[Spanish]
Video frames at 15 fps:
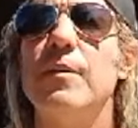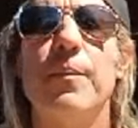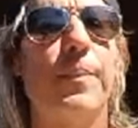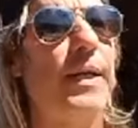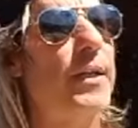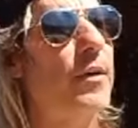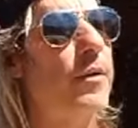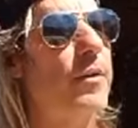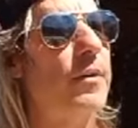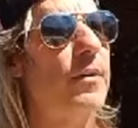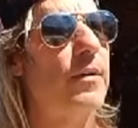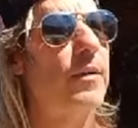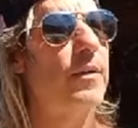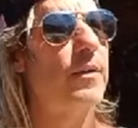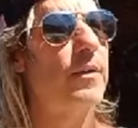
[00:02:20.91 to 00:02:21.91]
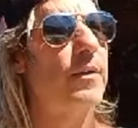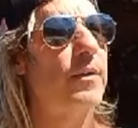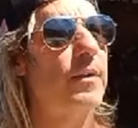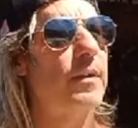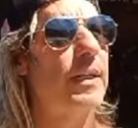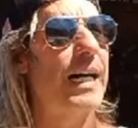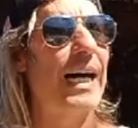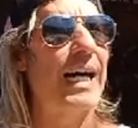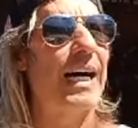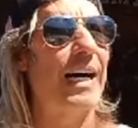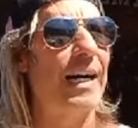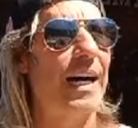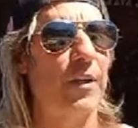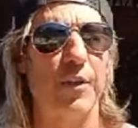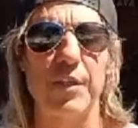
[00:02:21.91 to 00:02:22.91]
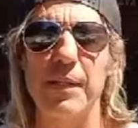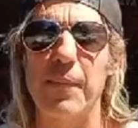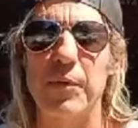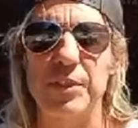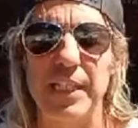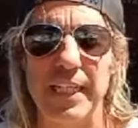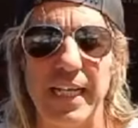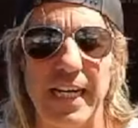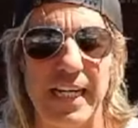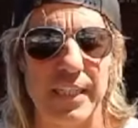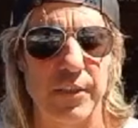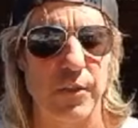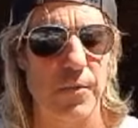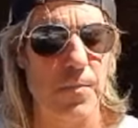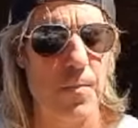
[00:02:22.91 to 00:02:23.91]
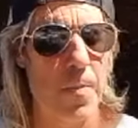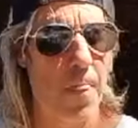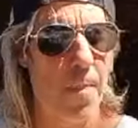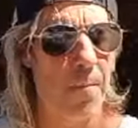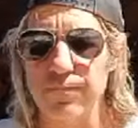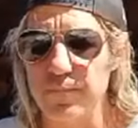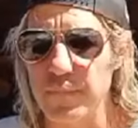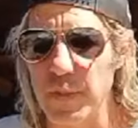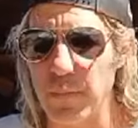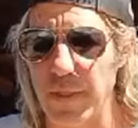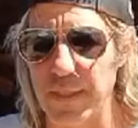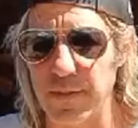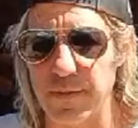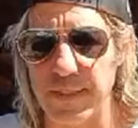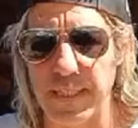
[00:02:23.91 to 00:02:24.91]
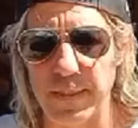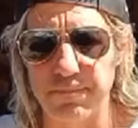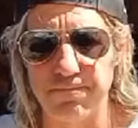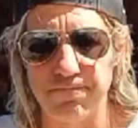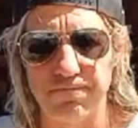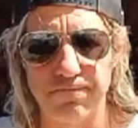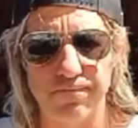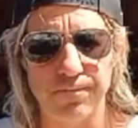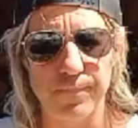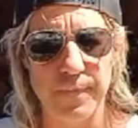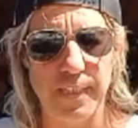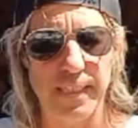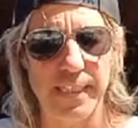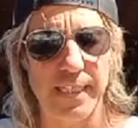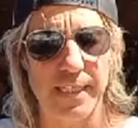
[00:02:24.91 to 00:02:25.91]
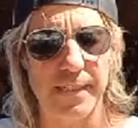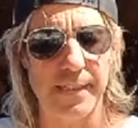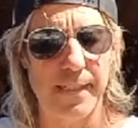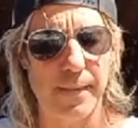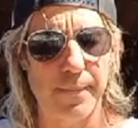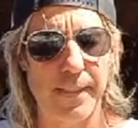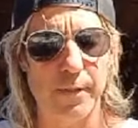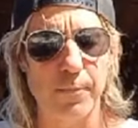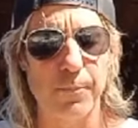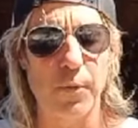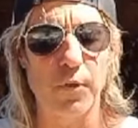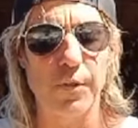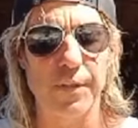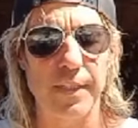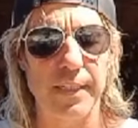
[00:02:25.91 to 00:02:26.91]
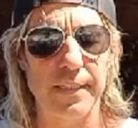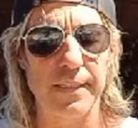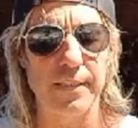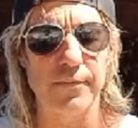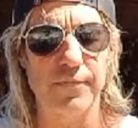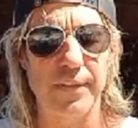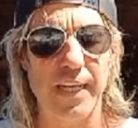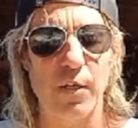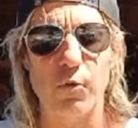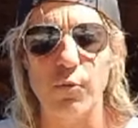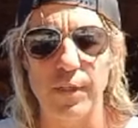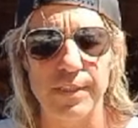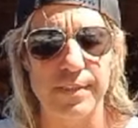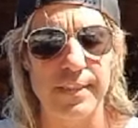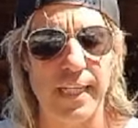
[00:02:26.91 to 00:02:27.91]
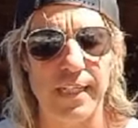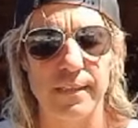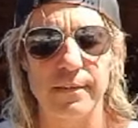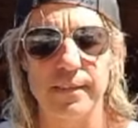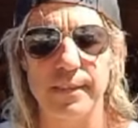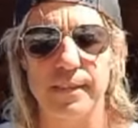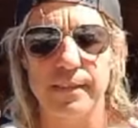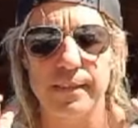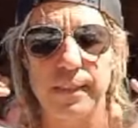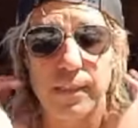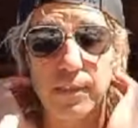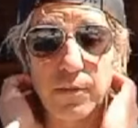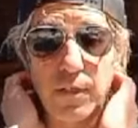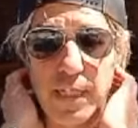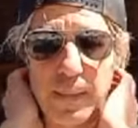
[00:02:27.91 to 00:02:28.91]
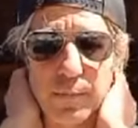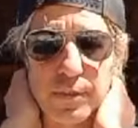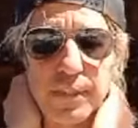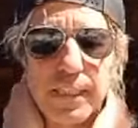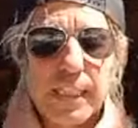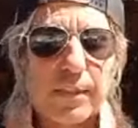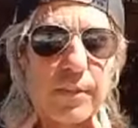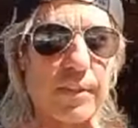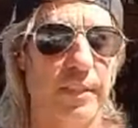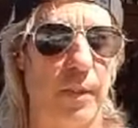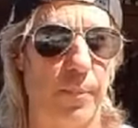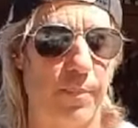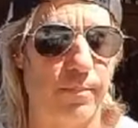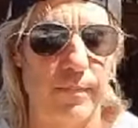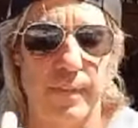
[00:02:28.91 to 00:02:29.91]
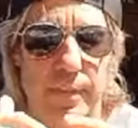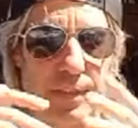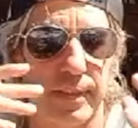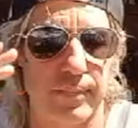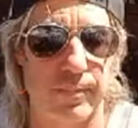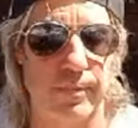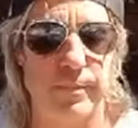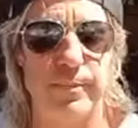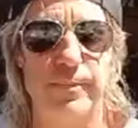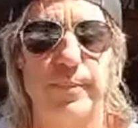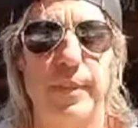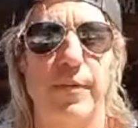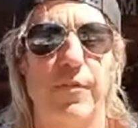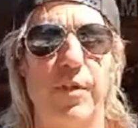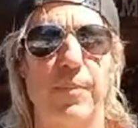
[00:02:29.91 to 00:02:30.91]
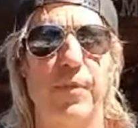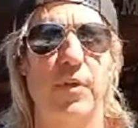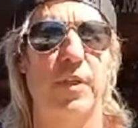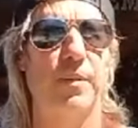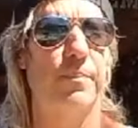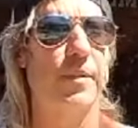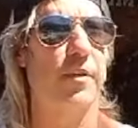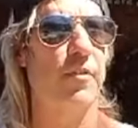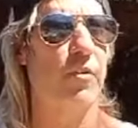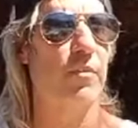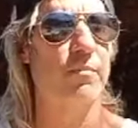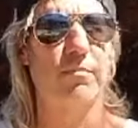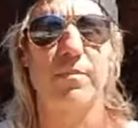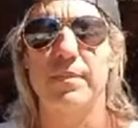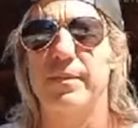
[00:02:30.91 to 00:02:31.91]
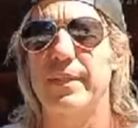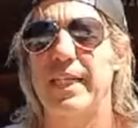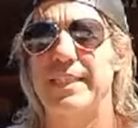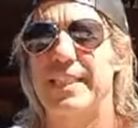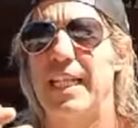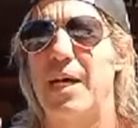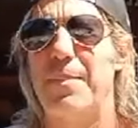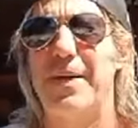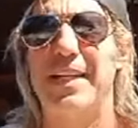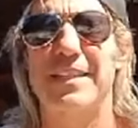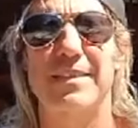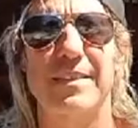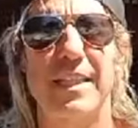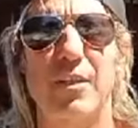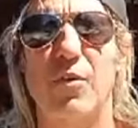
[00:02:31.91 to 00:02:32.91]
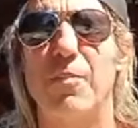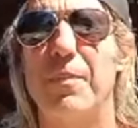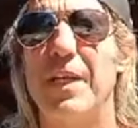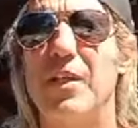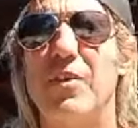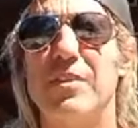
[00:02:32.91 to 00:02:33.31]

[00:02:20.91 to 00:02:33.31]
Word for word: Pero, ¿a dónde vamos a llegar, no? Y bueno, em, quería hablar un poco de, de Frank Cuesta, que yo le llevo siguiendo desde el desde el principio, él empezó casi a la par conmigo